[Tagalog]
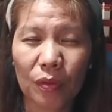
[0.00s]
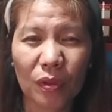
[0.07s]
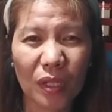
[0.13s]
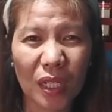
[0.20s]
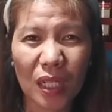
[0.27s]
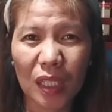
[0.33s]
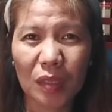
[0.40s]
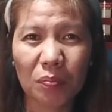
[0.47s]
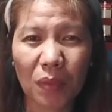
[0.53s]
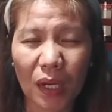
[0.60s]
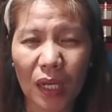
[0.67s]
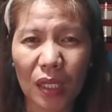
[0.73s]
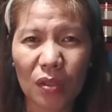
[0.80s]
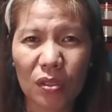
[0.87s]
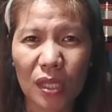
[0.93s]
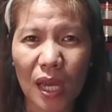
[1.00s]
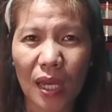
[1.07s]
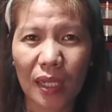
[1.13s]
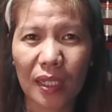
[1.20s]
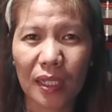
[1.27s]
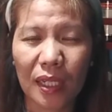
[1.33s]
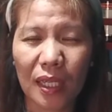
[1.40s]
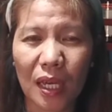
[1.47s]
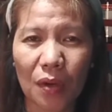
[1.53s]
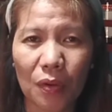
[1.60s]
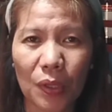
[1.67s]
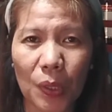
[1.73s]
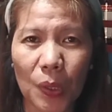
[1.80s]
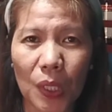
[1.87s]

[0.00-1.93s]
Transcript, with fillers: kung relate ba kayo sa aking niyawya